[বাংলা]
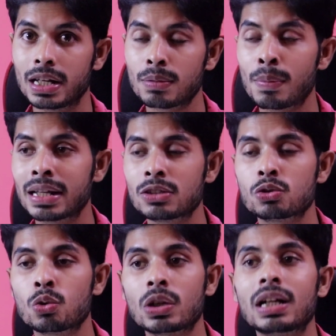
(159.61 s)
ফিরে আসবে মানে
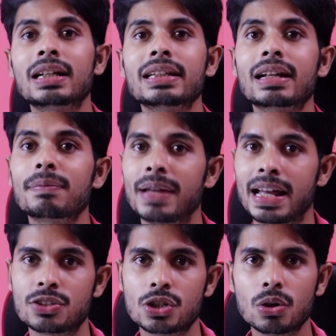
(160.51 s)
টোটালটাই তার
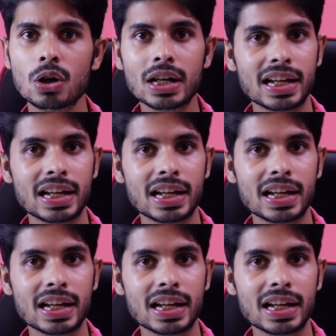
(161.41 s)
প্ল্যান ছিল